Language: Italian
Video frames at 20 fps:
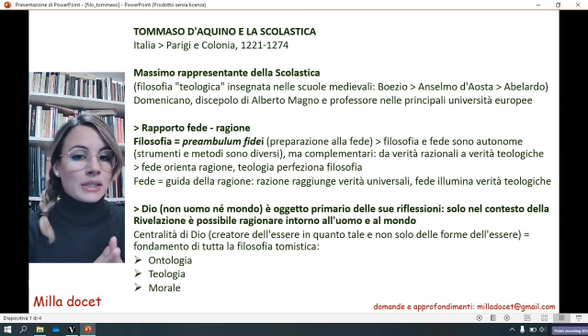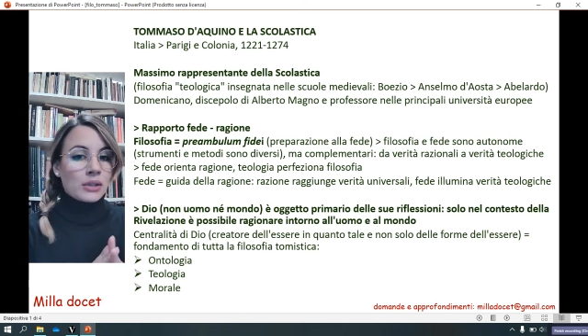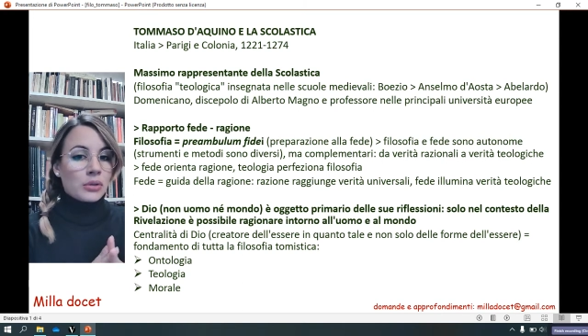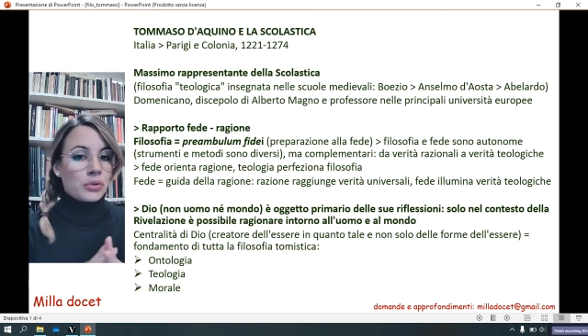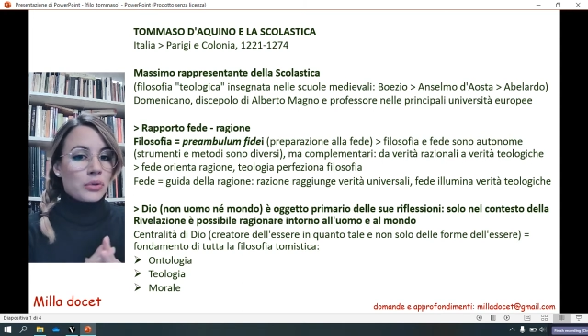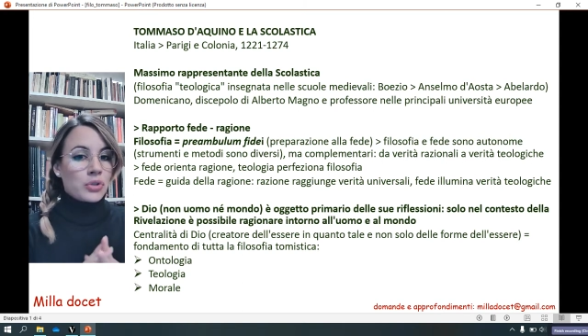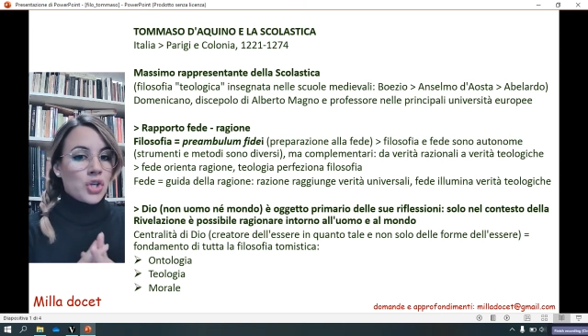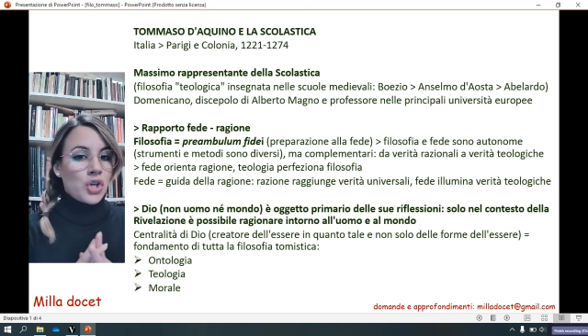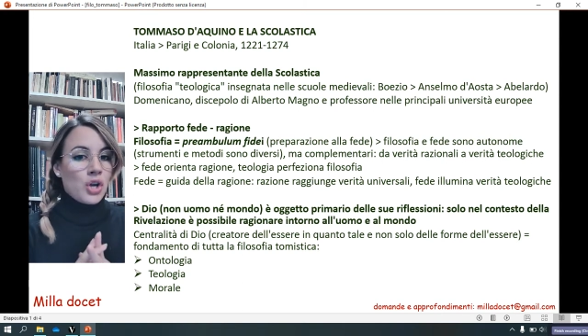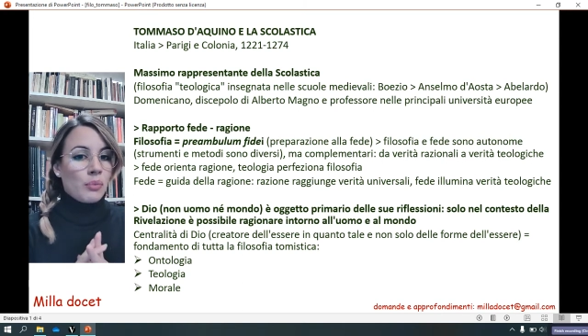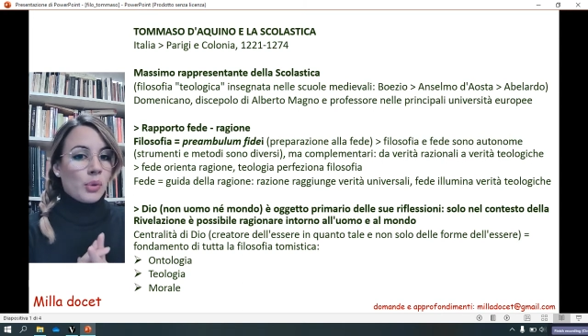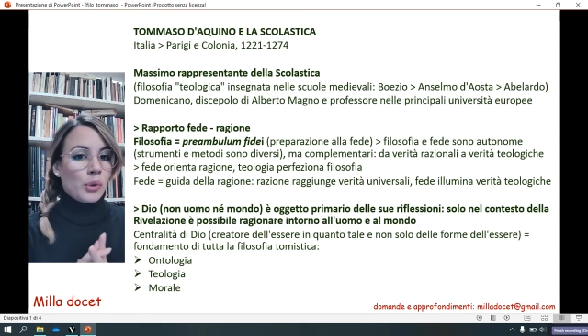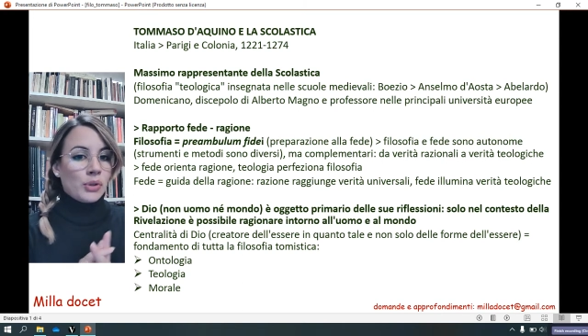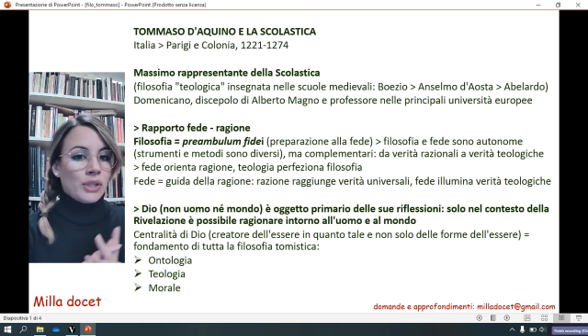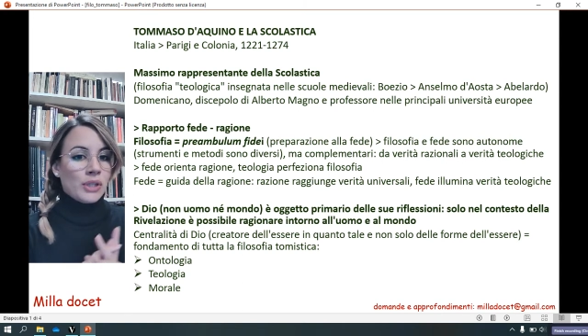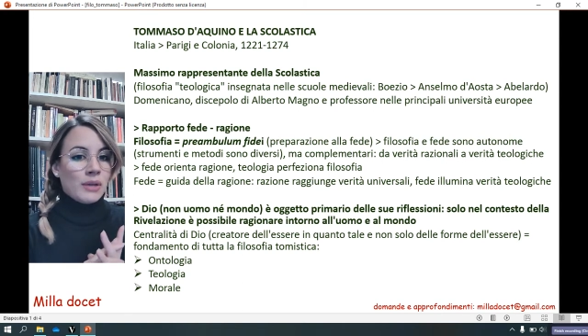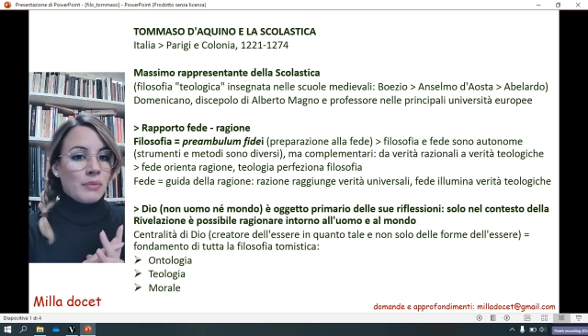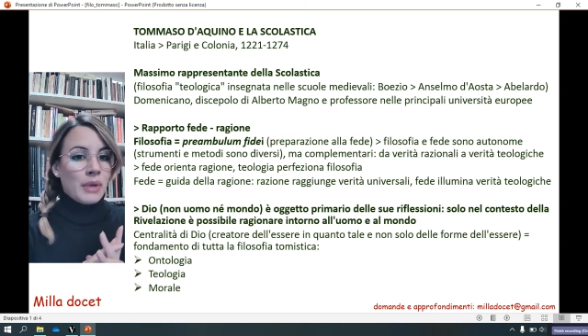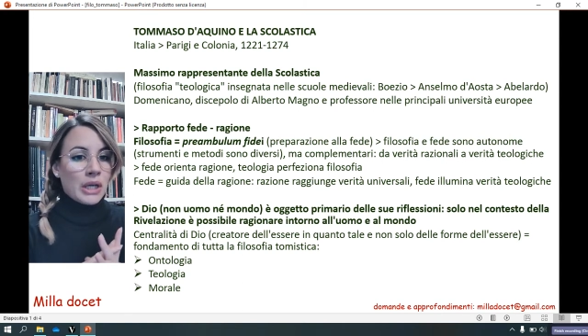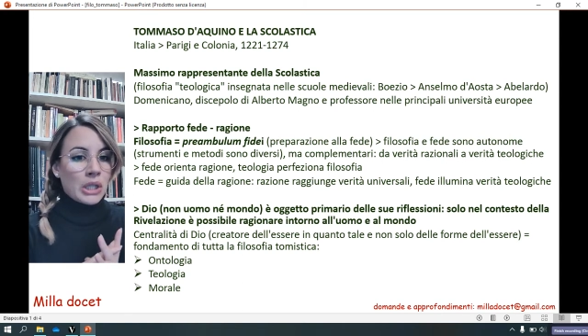è stato
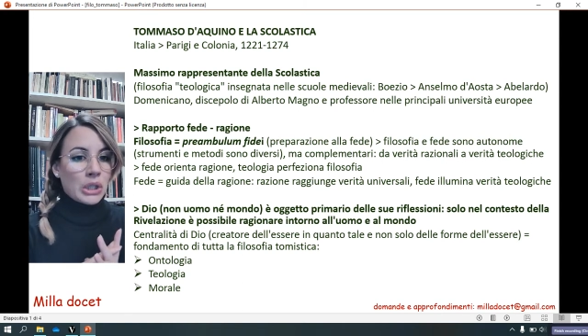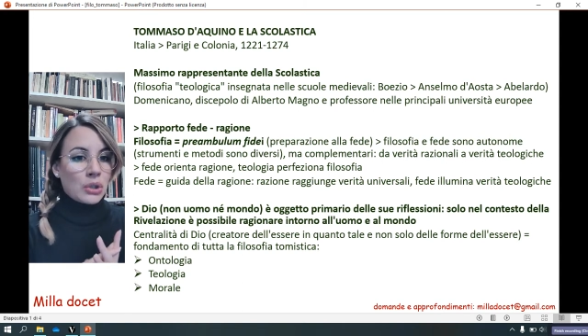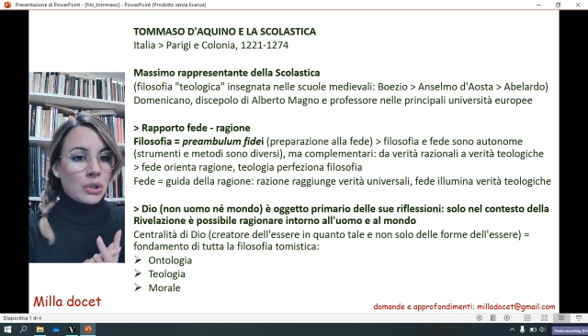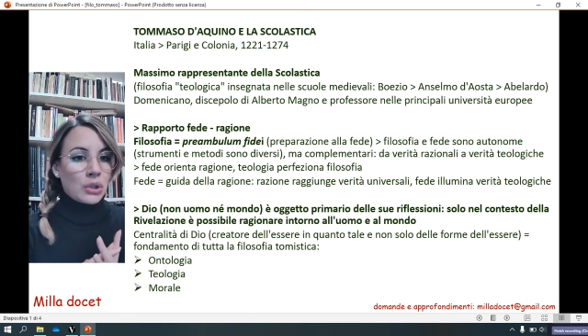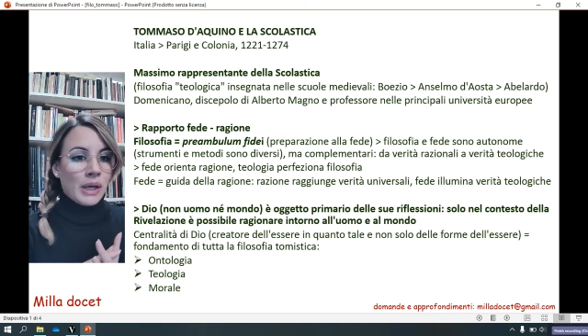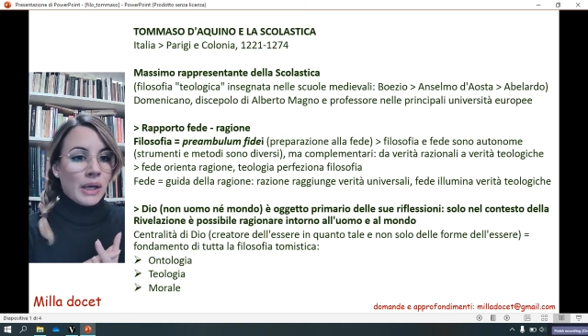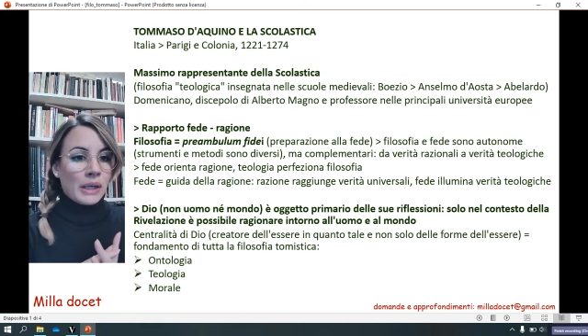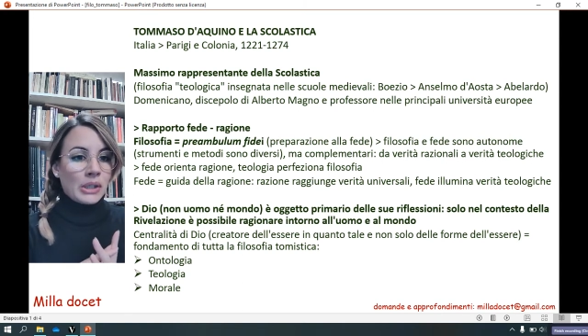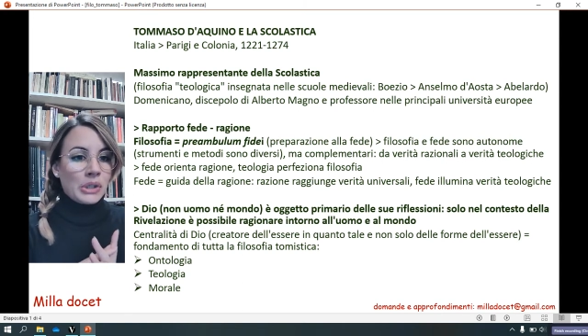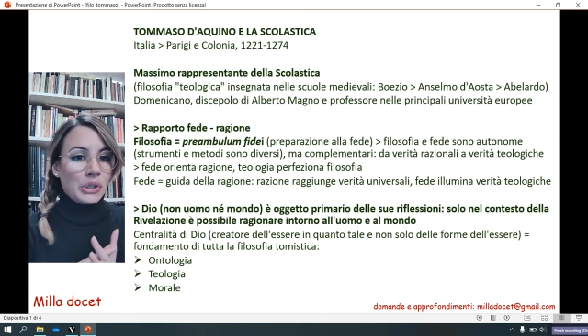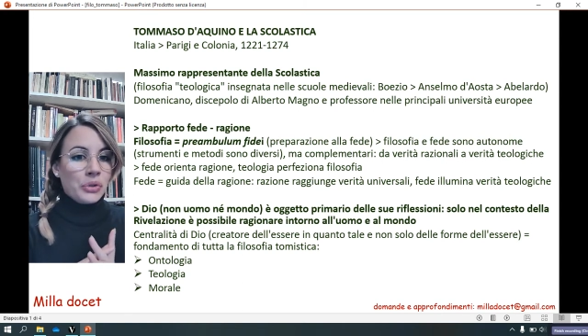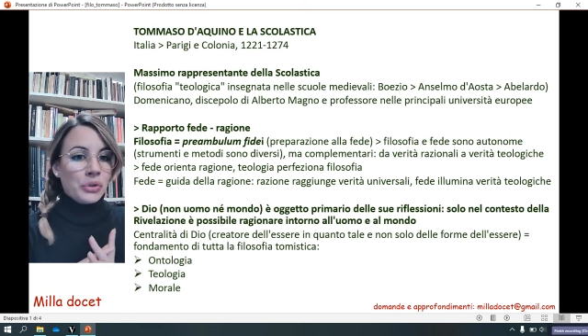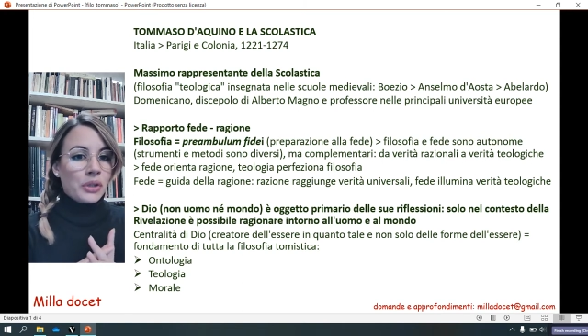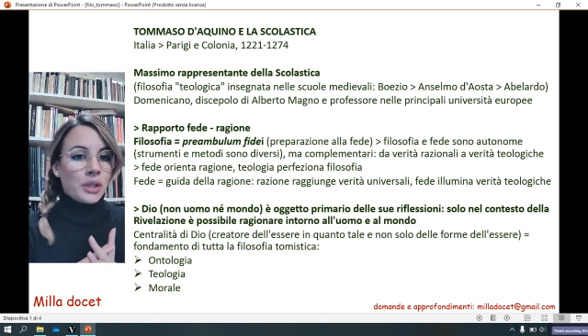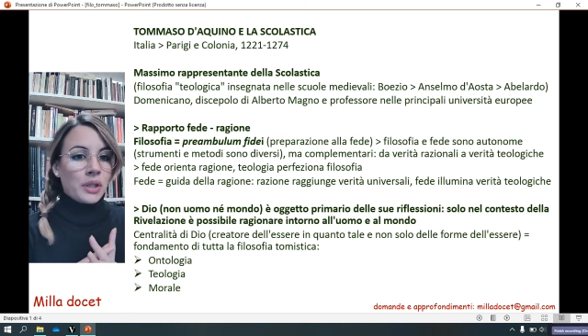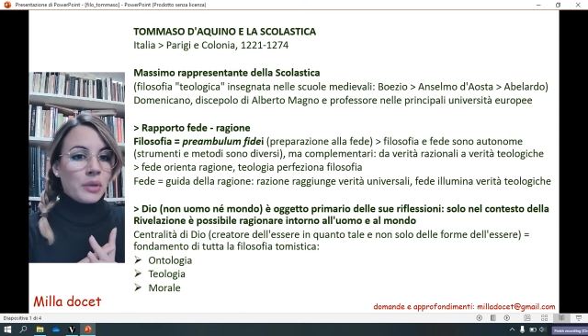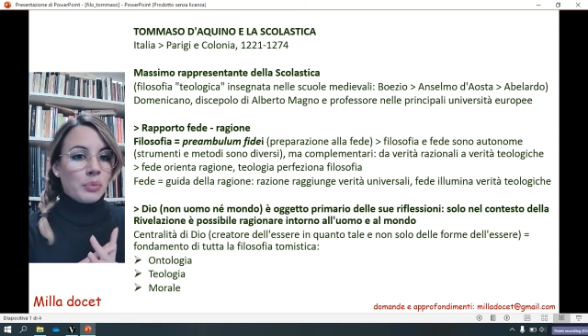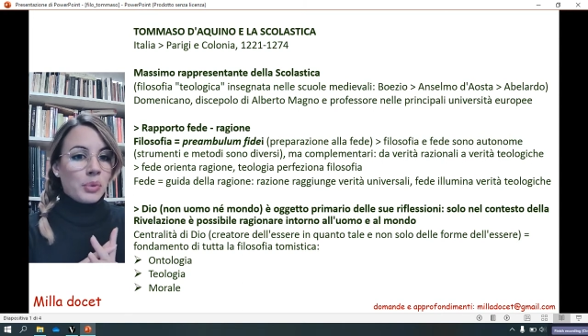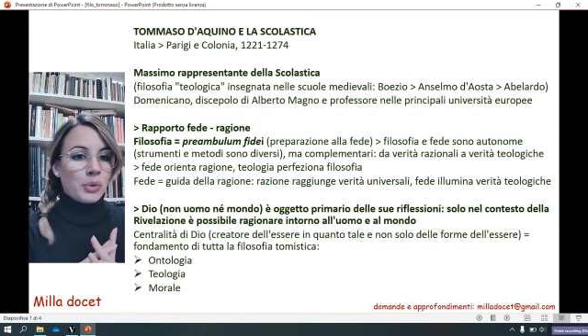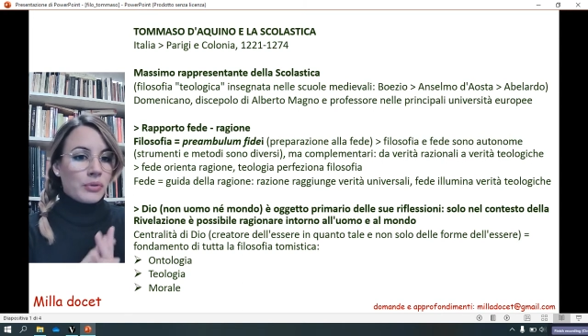discepolo di Alberto Magno
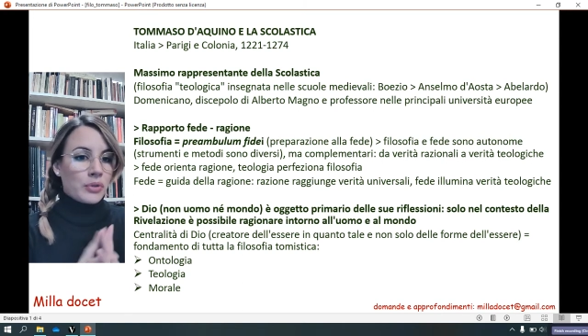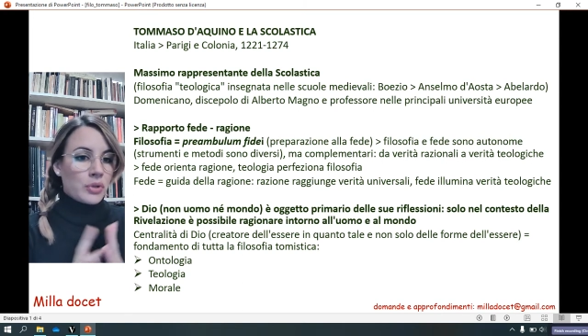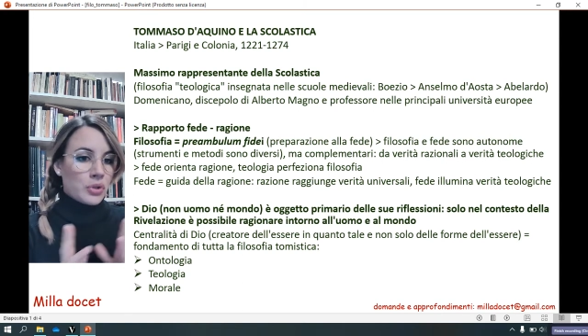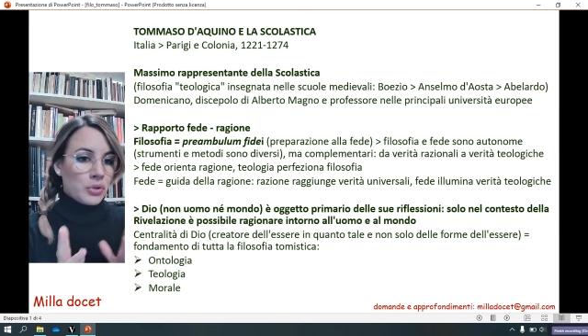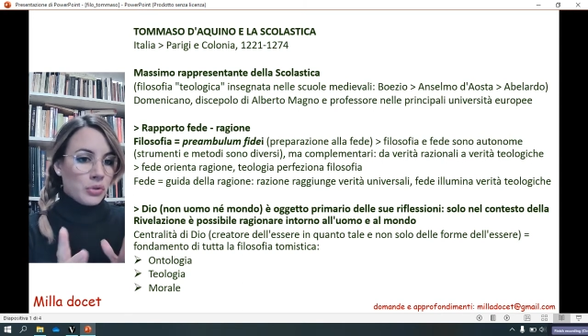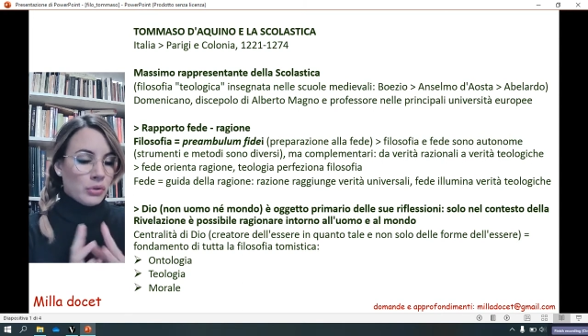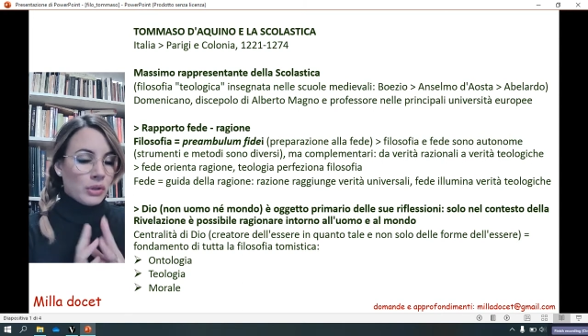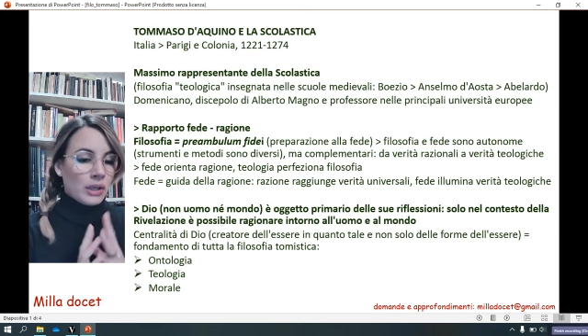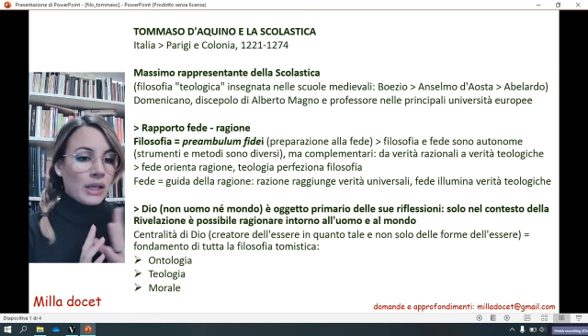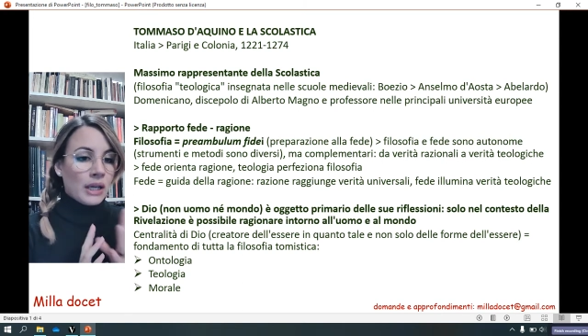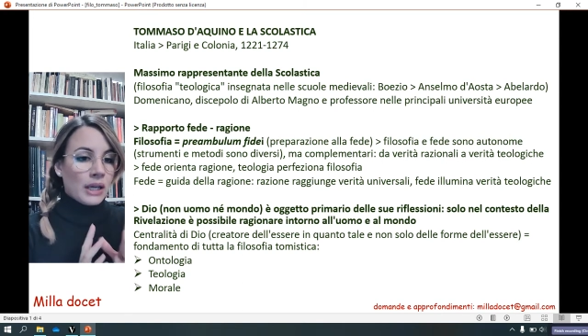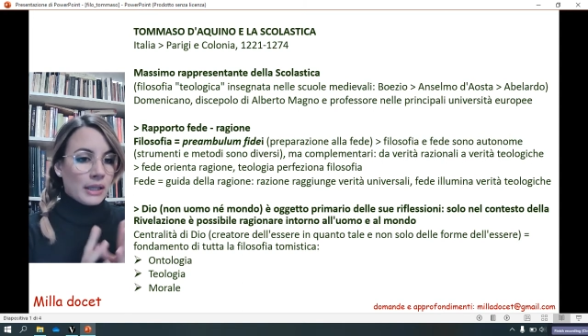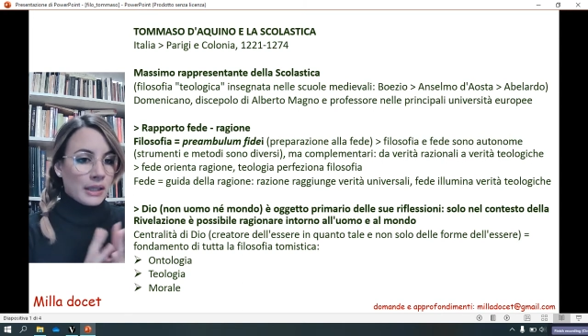e professore